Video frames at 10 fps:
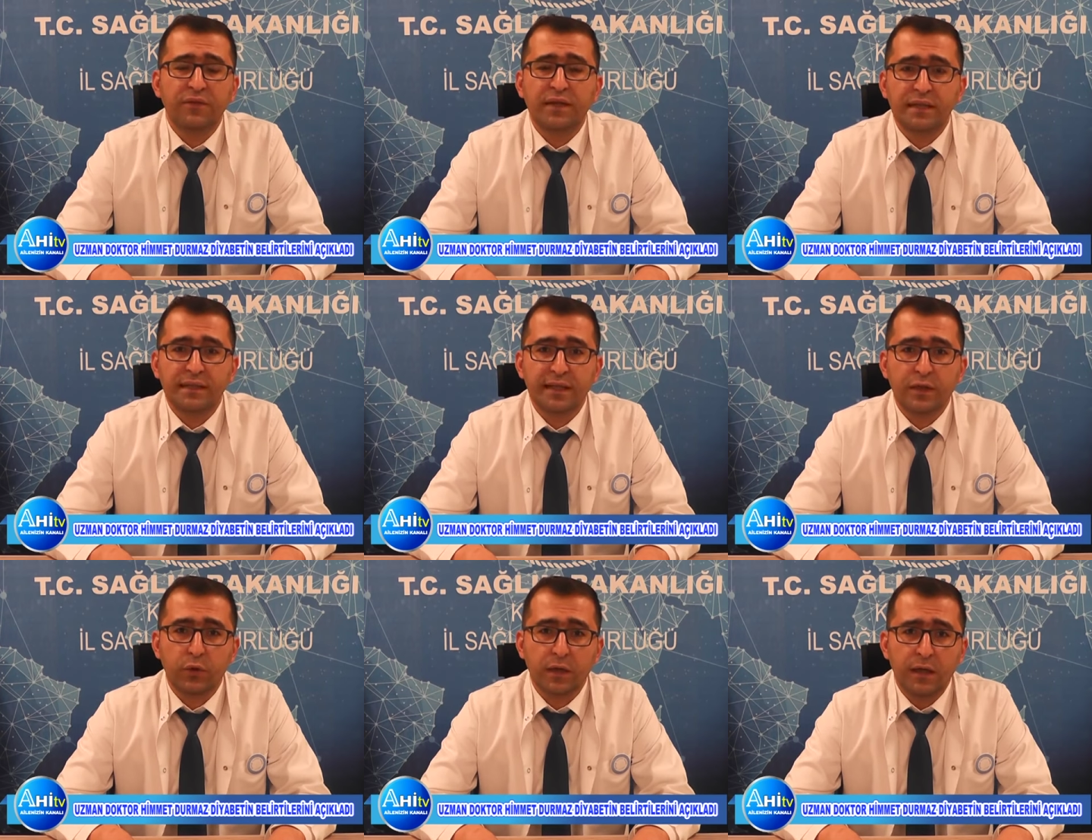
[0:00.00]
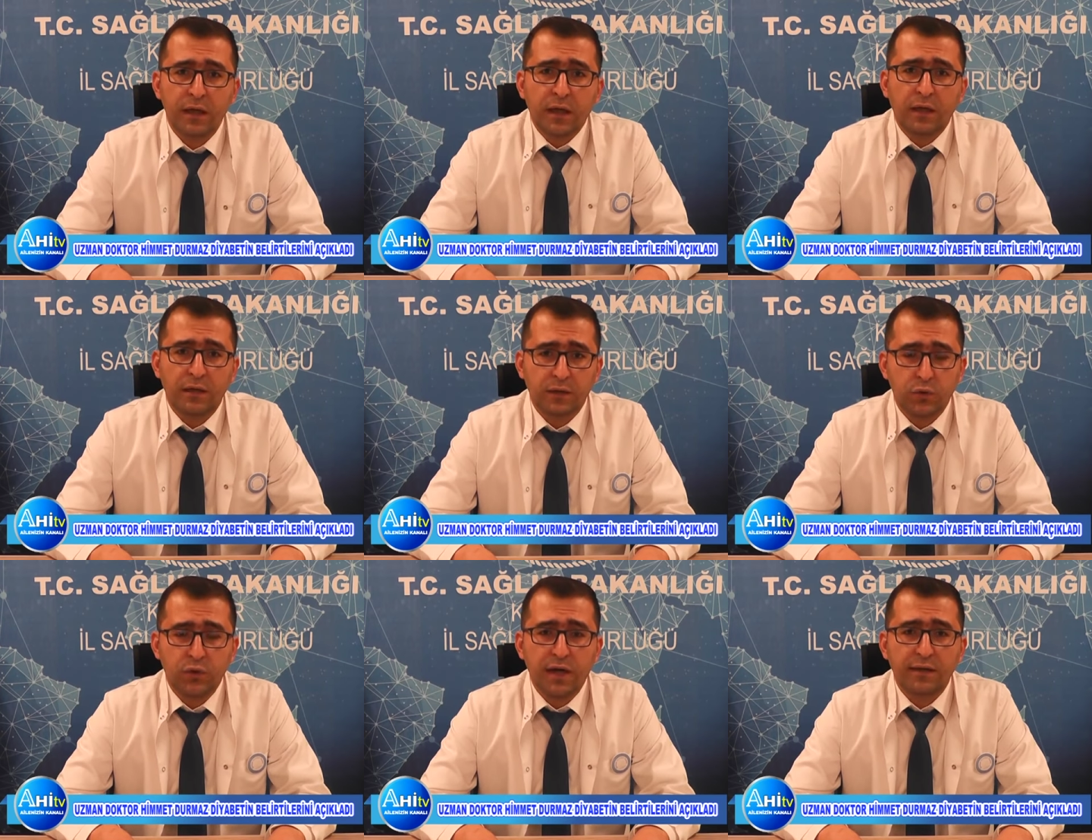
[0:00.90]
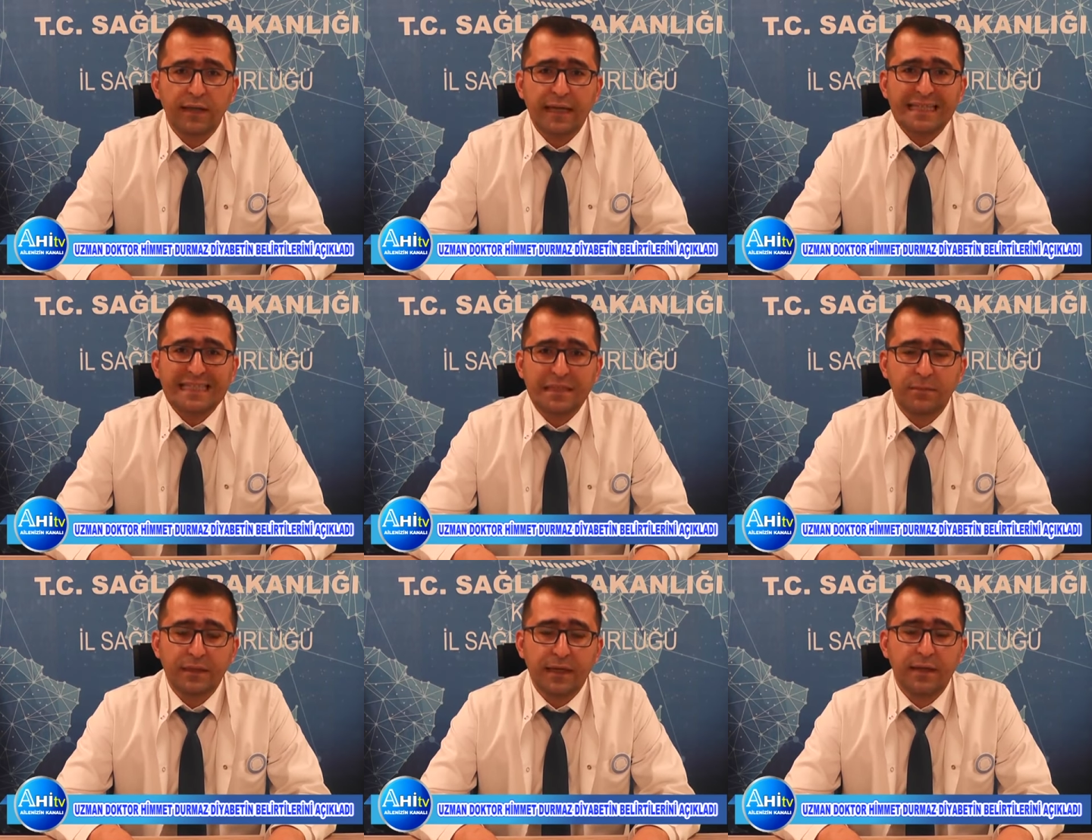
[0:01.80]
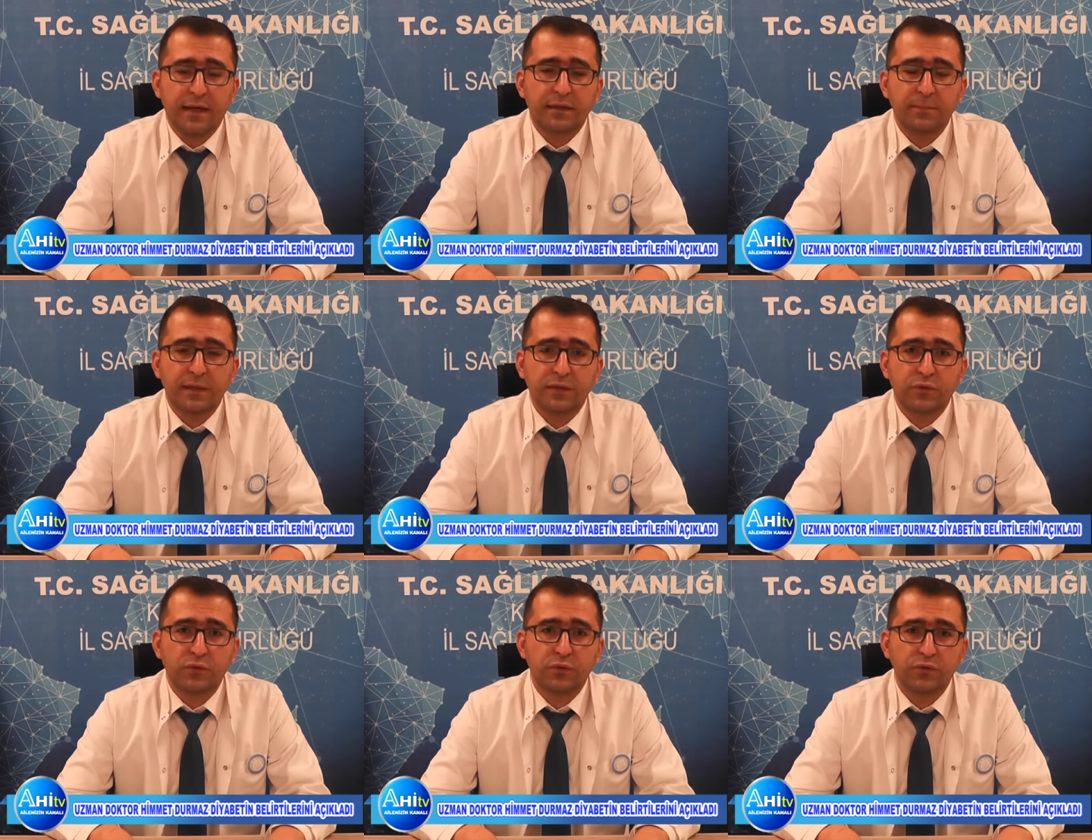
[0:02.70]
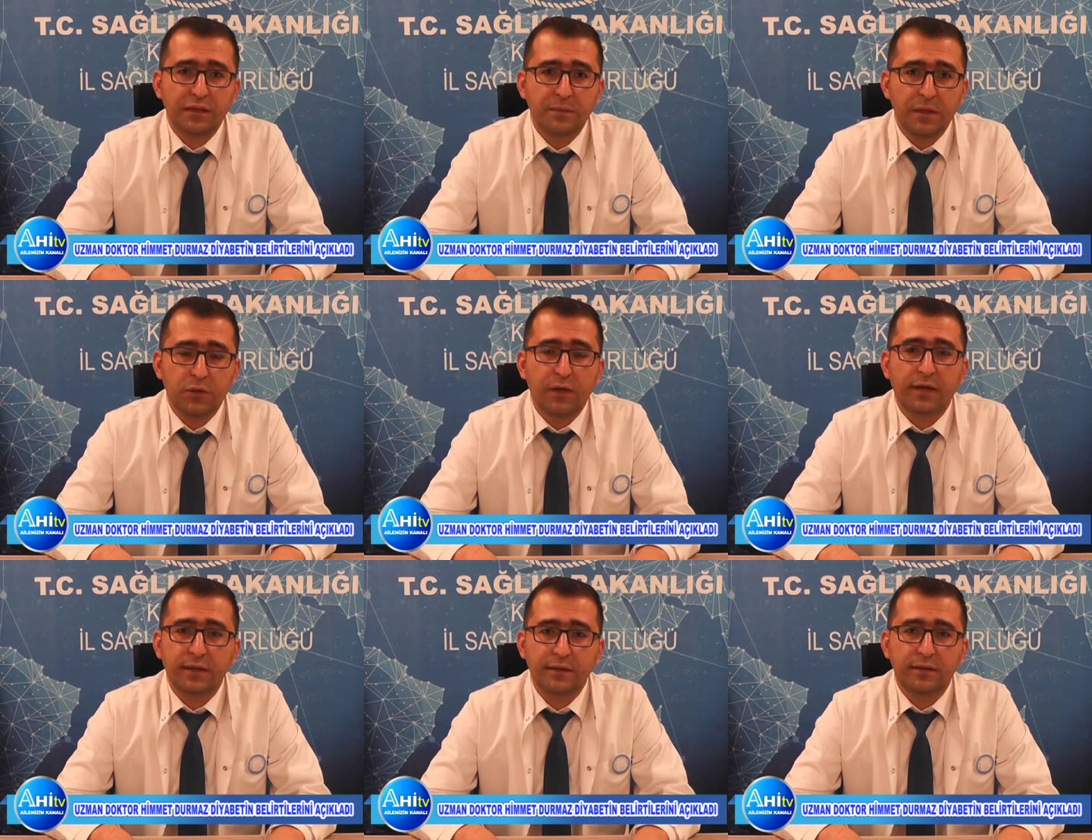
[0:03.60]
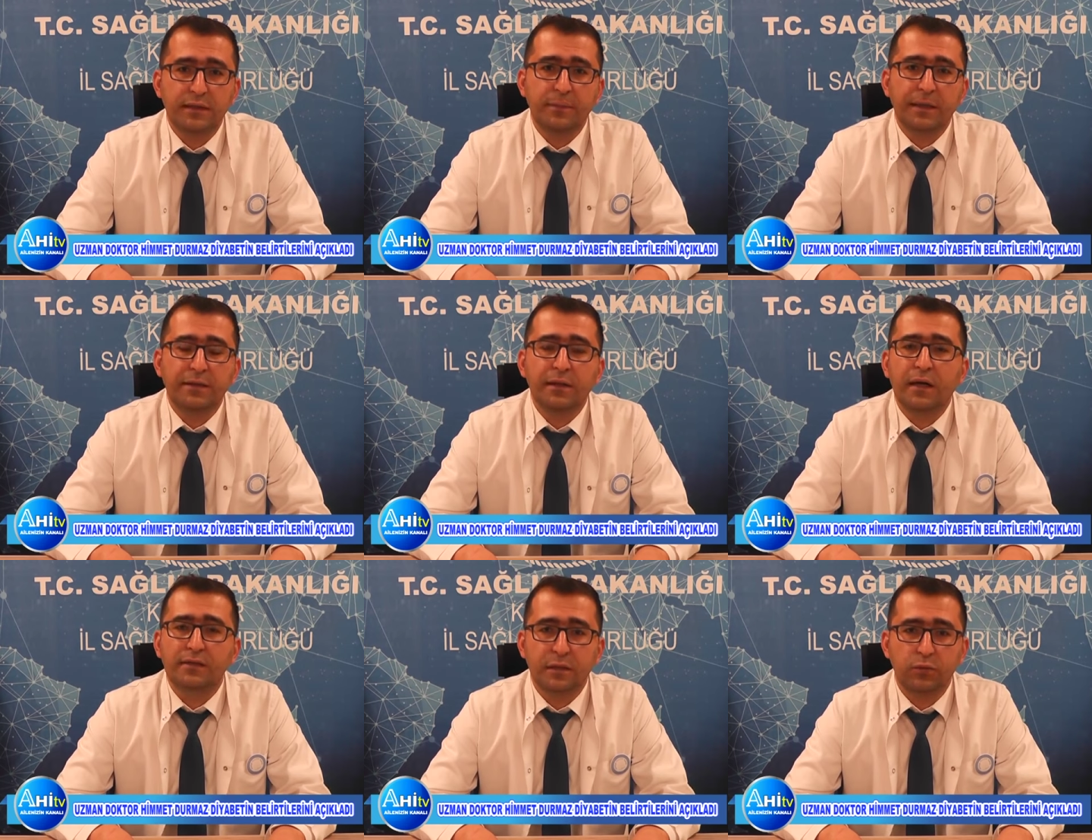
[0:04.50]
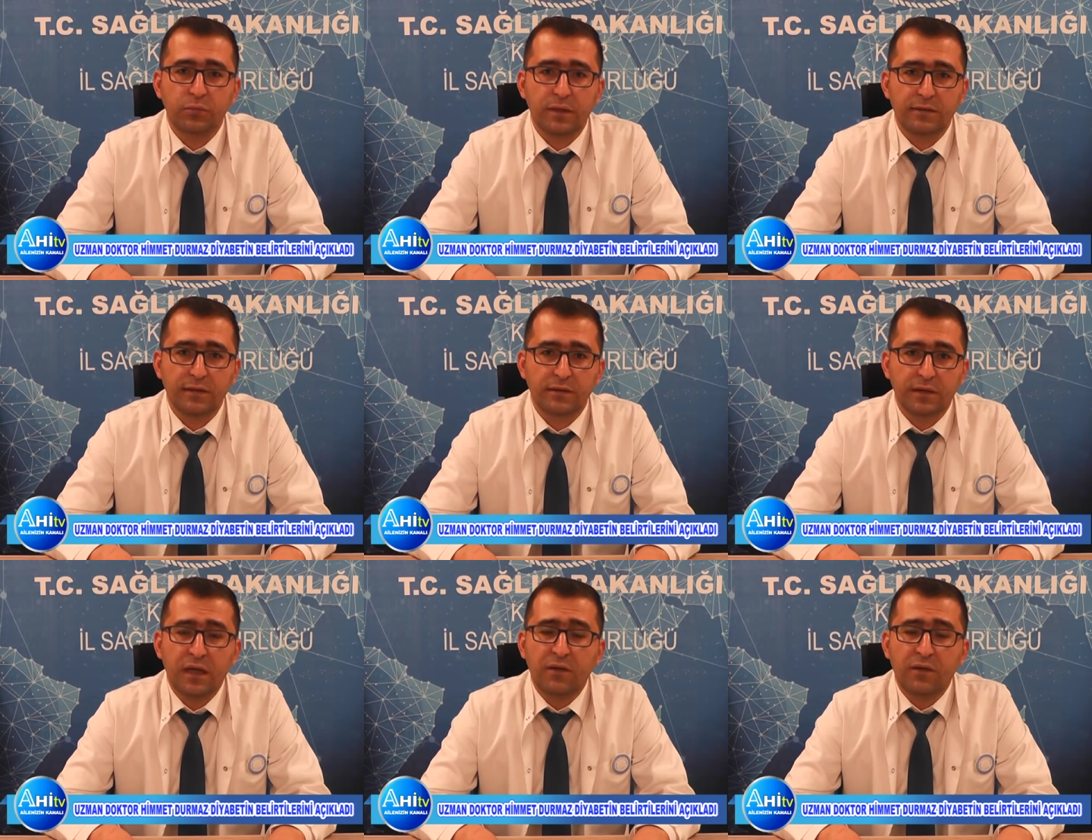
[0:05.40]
verilerine göre e, dünyada erişkin bireylerde 537 milyon adet diyabetli hasta bulunmaktadır.